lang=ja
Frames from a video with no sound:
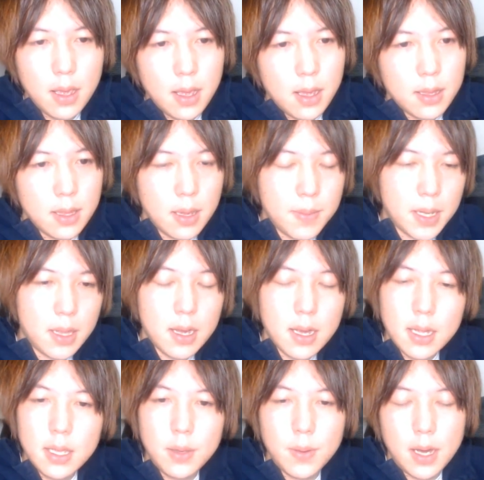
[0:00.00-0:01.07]
で、まあ、
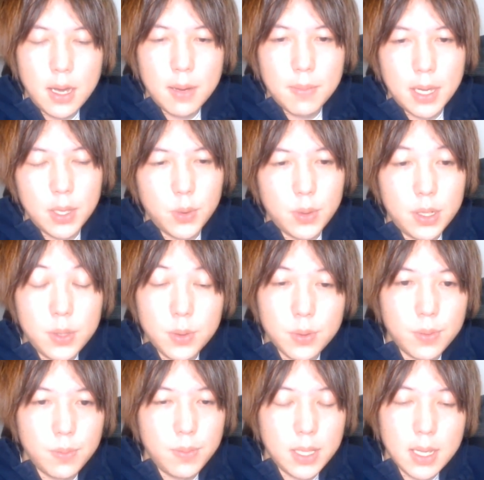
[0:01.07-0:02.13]
中には、まあ、頼仁
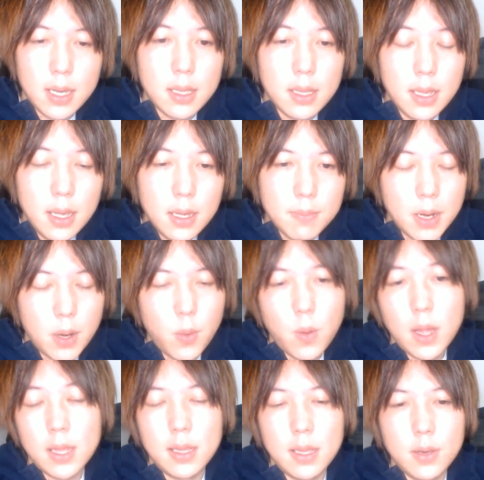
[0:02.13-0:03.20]
君みたいにね、まあ、お
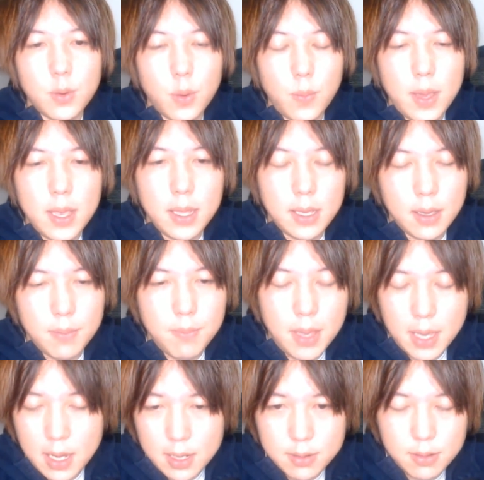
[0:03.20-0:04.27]
金にこう目に
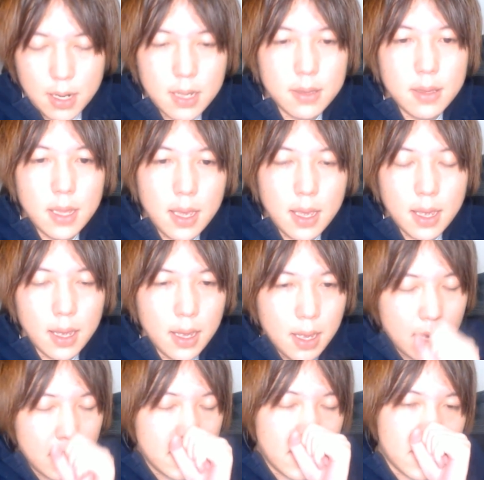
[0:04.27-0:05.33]
目がくらんで
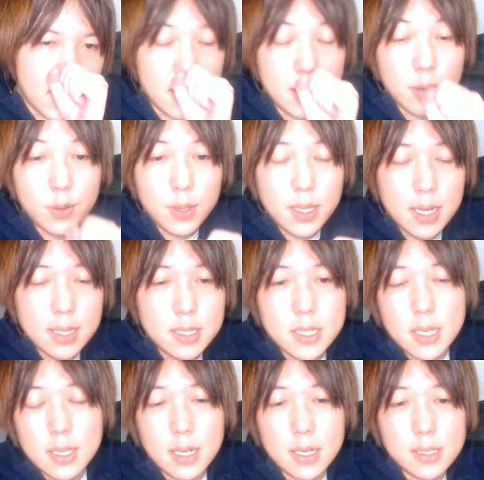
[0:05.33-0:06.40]
で天狗になっ
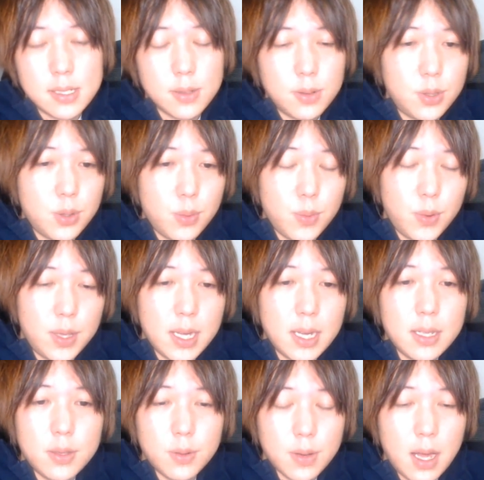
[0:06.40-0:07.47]
ちゃったりする人もいた
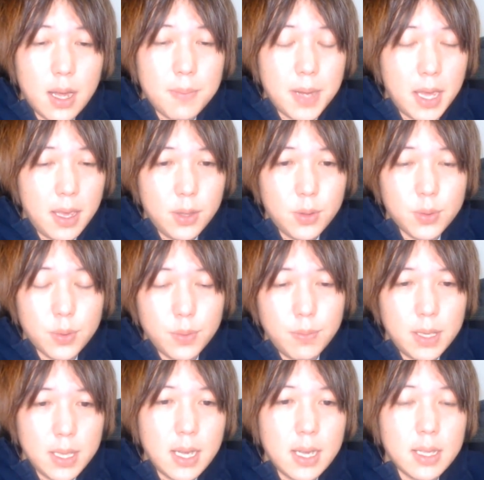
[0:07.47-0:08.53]
りとか、まあ、エイト君
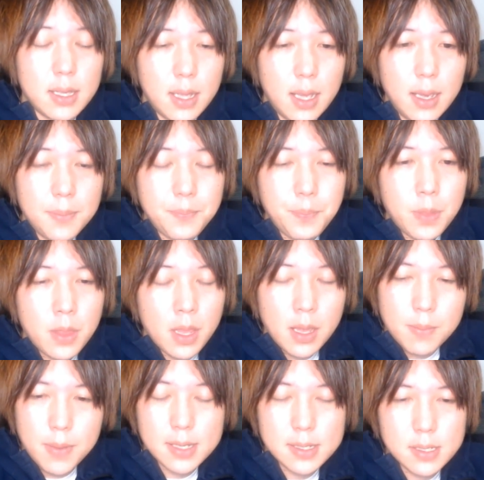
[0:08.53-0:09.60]
みたいにねまあそ